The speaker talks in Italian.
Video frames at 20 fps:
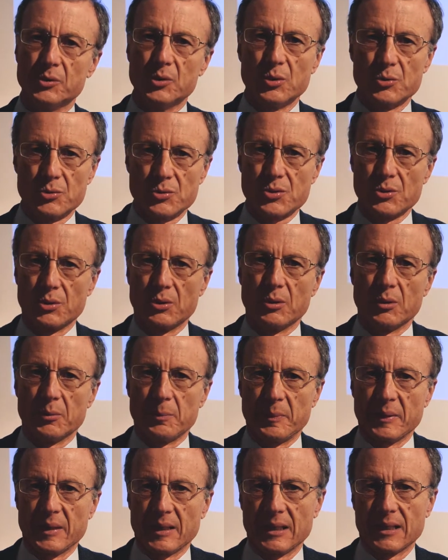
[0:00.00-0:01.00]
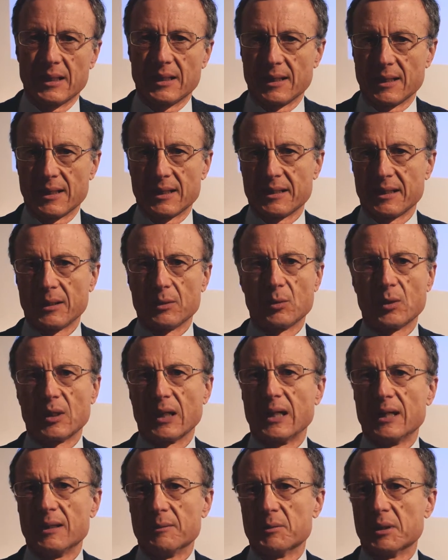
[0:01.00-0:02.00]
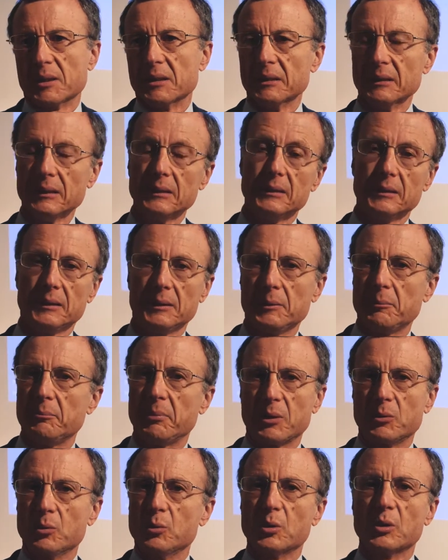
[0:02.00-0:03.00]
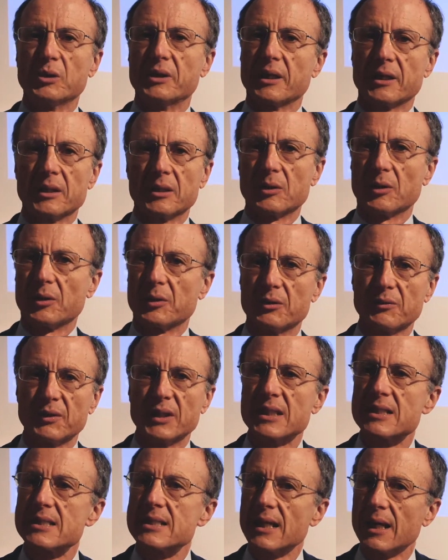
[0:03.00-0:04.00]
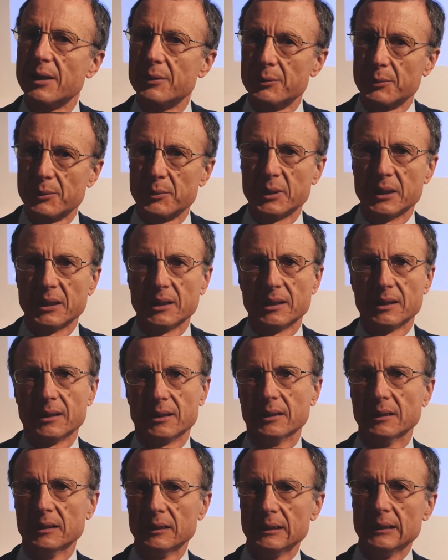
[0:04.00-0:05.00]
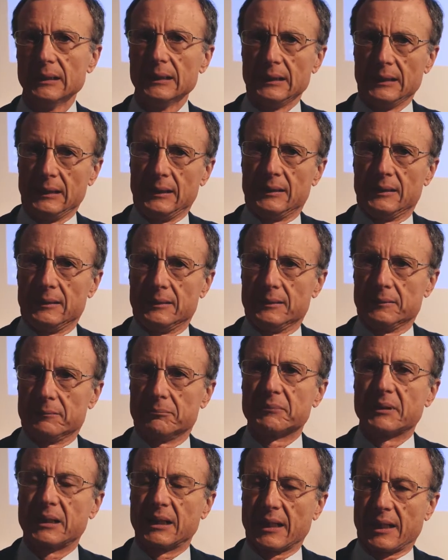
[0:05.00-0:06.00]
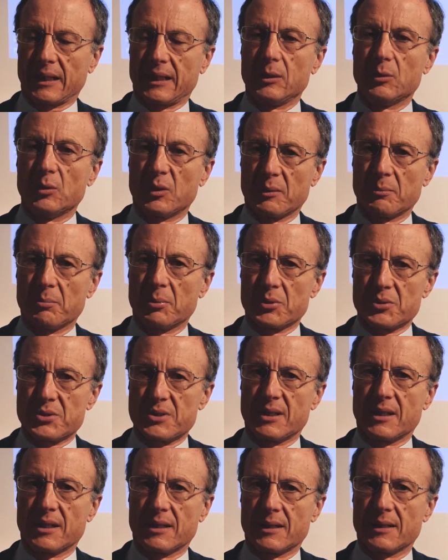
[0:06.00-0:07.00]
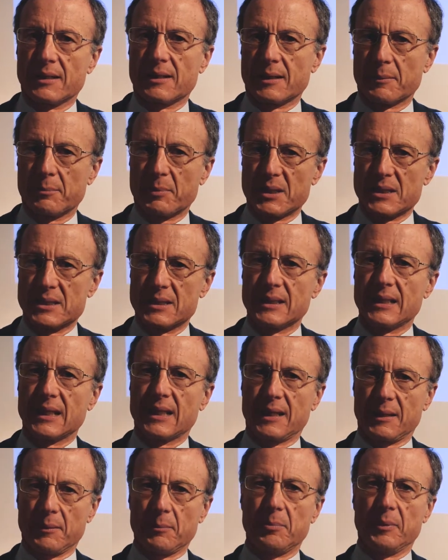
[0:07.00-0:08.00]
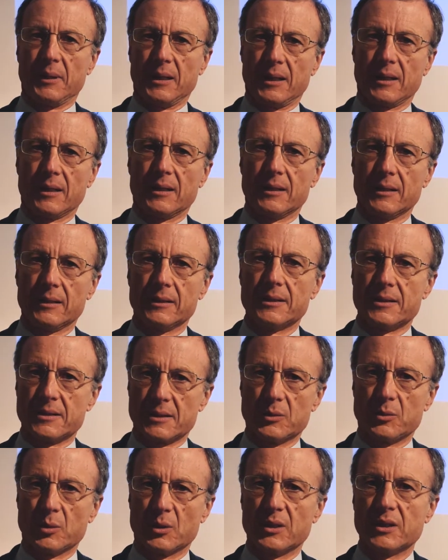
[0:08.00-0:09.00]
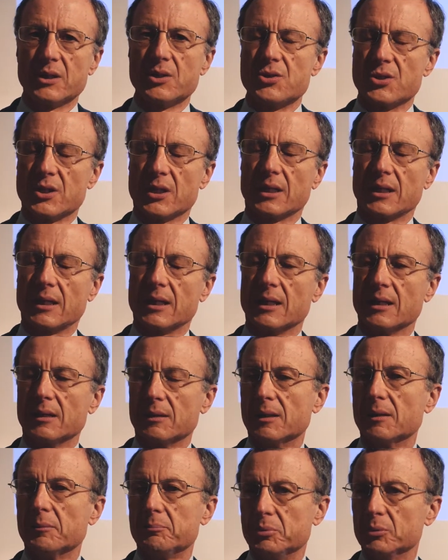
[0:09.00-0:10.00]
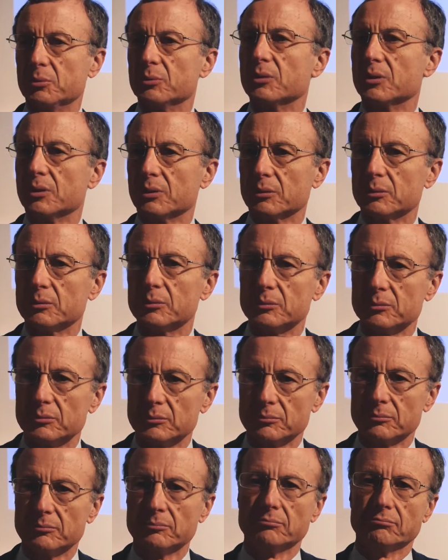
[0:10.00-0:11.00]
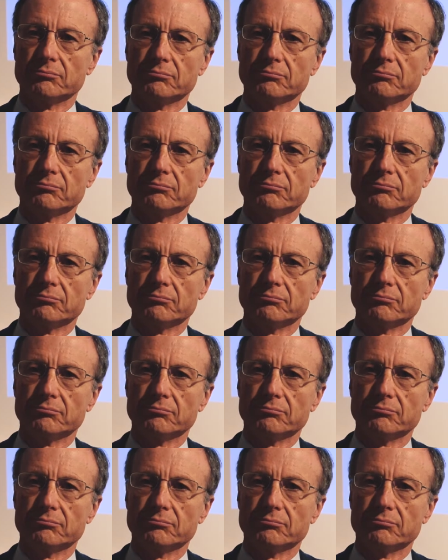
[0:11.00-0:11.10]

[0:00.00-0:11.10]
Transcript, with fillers: non solo per la realtà locale ma per tutto il territorio veneziano, quindi eh, credo che possa rappresentare per l'Istituto della Ricerca appunto un,